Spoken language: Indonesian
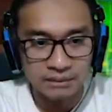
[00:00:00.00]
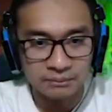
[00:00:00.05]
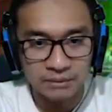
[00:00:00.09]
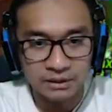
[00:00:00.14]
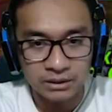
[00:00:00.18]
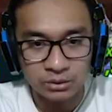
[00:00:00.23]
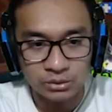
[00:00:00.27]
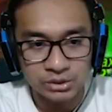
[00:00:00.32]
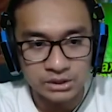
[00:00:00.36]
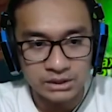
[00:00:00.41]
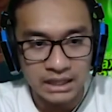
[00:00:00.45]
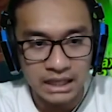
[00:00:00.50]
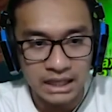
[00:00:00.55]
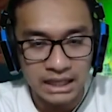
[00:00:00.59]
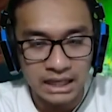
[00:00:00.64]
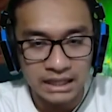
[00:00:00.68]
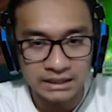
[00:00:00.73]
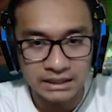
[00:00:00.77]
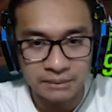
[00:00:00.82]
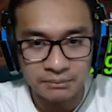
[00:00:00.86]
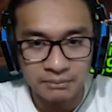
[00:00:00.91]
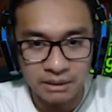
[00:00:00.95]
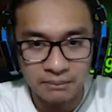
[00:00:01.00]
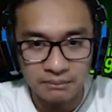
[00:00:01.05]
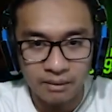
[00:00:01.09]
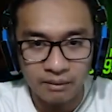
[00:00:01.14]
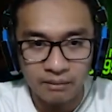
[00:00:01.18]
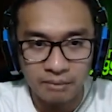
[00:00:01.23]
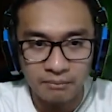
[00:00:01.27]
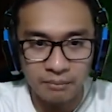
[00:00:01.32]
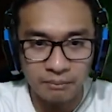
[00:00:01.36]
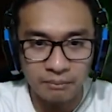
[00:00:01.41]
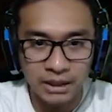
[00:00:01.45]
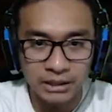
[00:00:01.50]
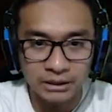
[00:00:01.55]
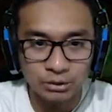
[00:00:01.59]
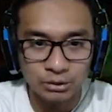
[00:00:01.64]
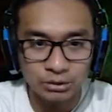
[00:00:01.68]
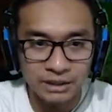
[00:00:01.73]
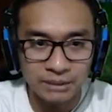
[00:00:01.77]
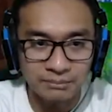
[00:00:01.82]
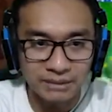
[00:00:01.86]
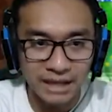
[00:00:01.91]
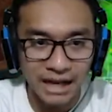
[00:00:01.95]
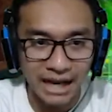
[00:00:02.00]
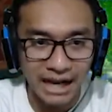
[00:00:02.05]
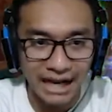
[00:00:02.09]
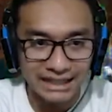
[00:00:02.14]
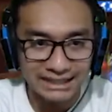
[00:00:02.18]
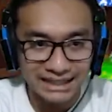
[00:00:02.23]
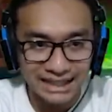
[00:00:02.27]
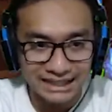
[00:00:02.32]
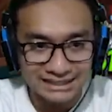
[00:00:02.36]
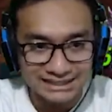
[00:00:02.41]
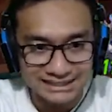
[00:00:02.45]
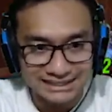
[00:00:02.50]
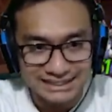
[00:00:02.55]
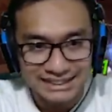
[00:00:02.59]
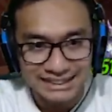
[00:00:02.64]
Teman sekarang tim yang bawah membantu tim yang atas.